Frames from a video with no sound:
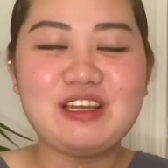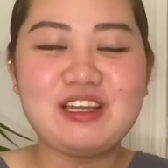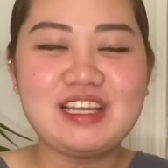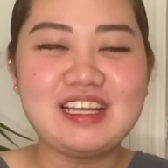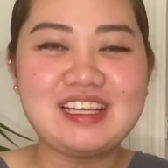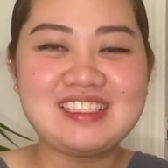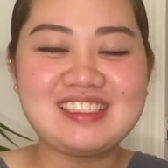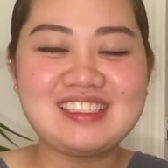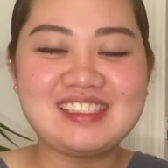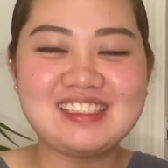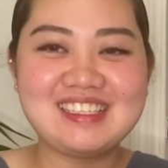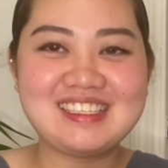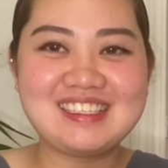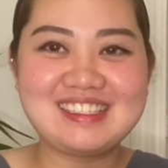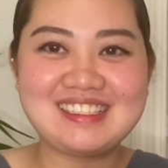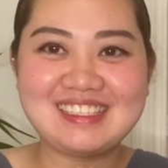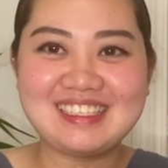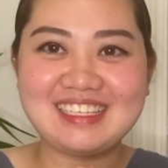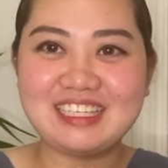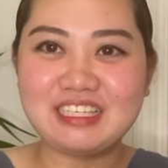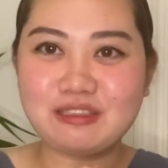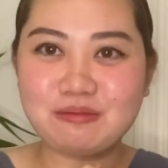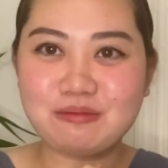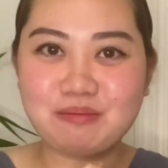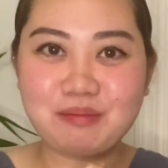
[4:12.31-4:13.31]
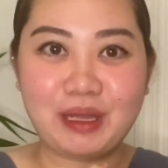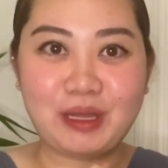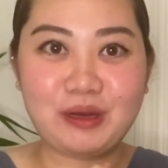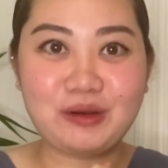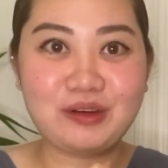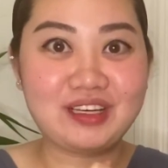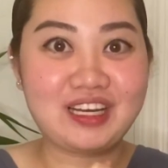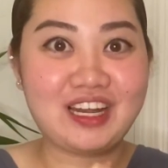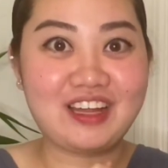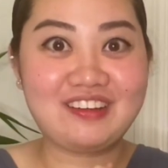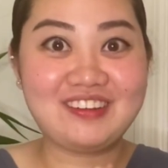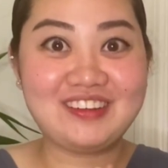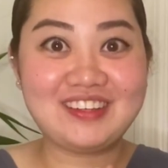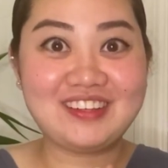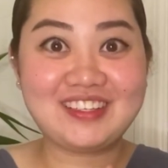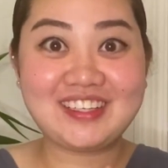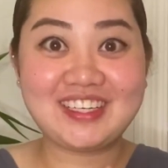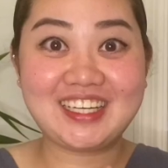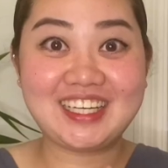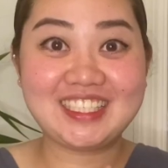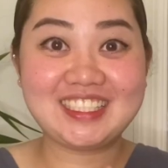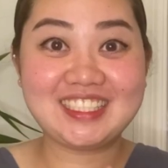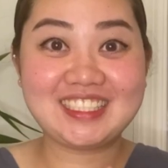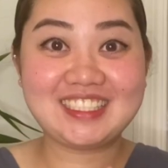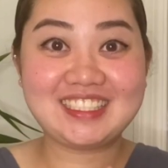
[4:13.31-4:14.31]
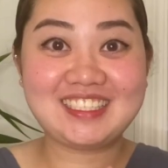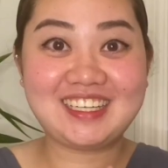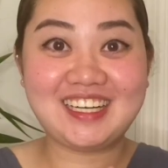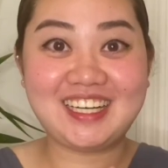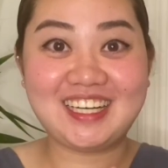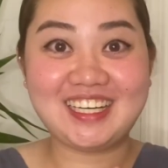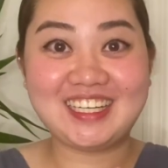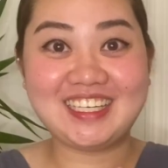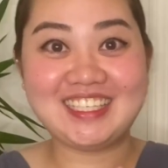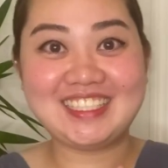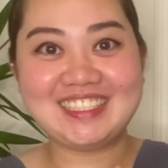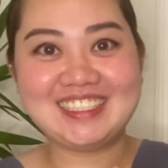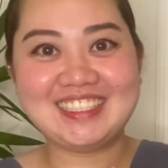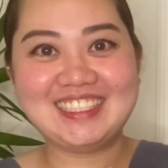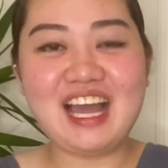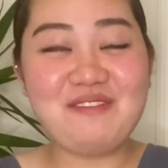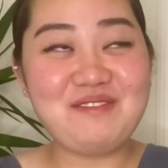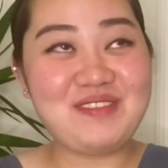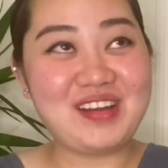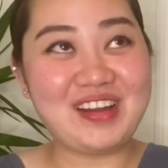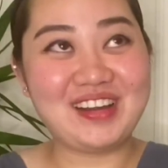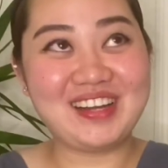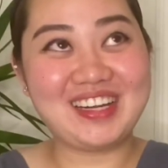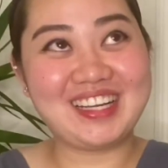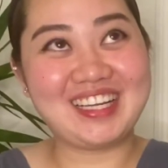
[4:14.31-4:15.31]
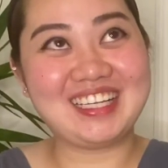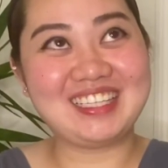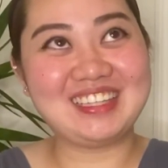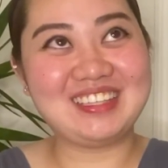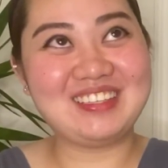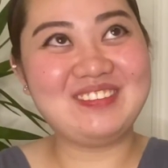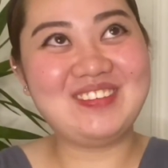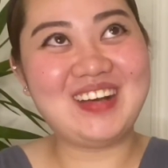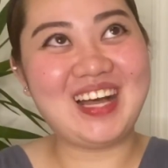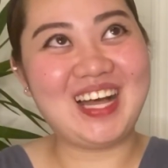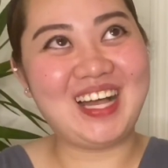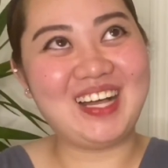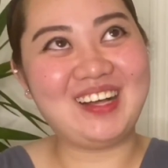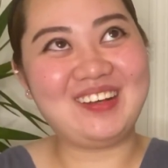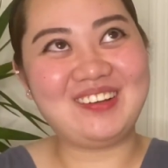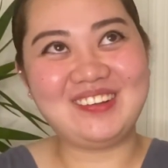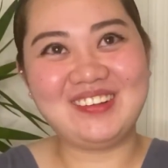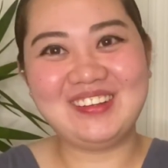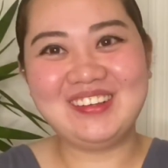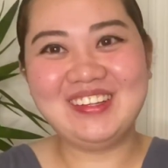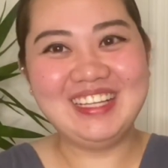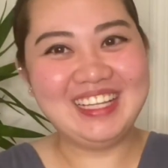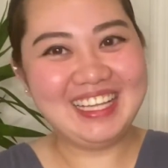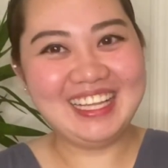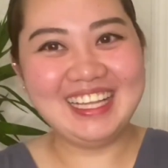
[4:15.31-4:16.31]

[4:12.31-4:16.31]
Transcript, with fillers: is this it? Meron na akong credit card. American na ba ako?